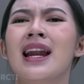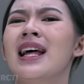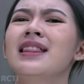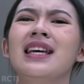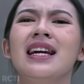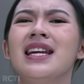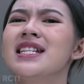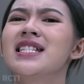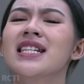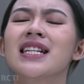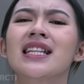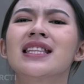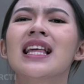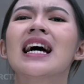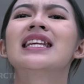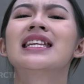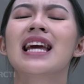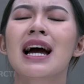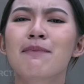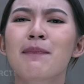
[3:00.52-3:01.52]
nanti aja
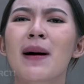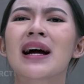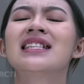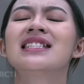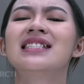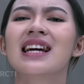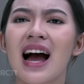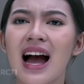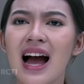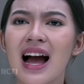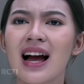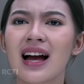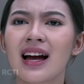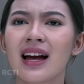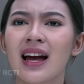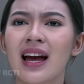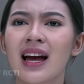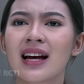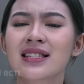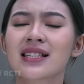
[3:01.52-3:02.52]
ceritanya panjang.
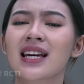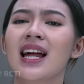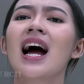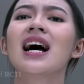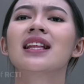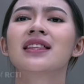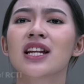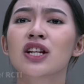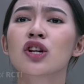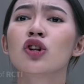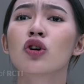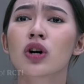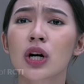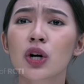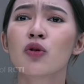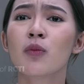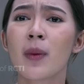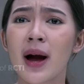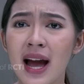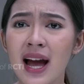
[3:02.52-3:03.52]
Sekarang anterin dulu ke
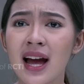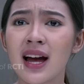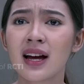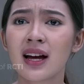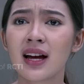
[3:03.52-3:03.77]
rumah.